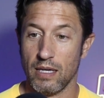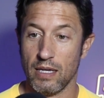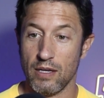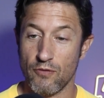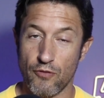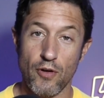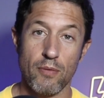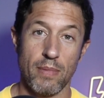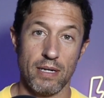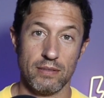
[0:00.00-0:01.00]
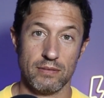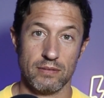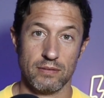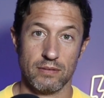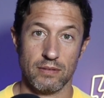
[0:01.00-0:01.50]
informan
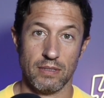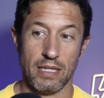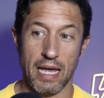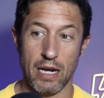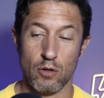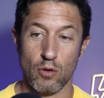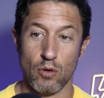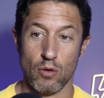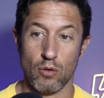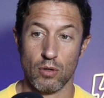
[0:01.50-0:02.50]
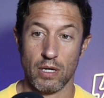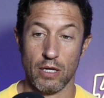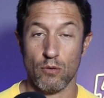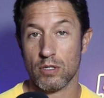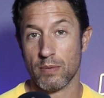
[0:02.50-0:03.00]
de algo que
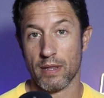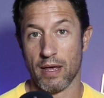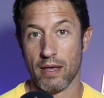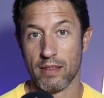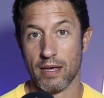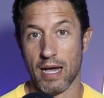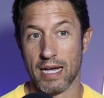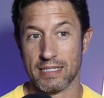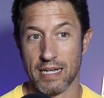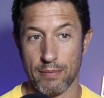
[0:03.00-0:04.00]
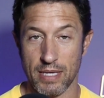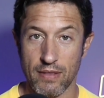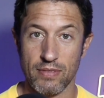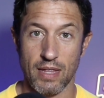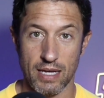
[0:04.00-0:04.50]
no es verdad a
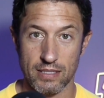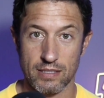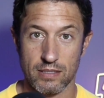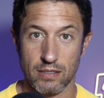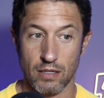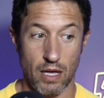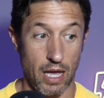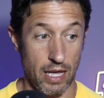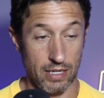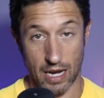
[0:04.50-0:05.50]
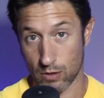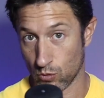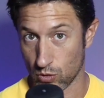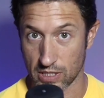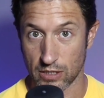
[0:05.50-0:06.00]
sabiendas en
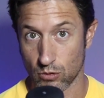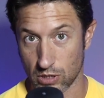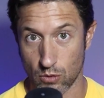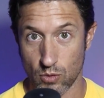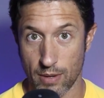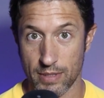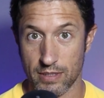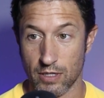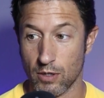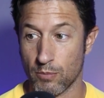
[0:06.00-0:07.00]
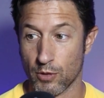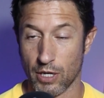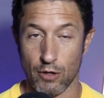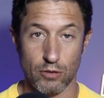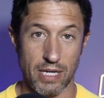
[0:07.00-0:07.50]
algunos casos seguramente no,
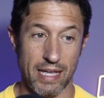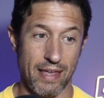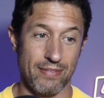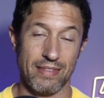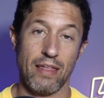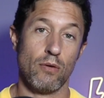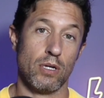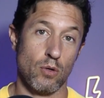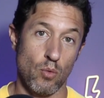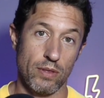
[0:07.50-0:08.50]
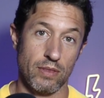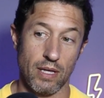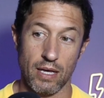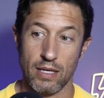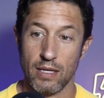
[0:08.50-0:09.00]
porque no se hayan dado ni cuenta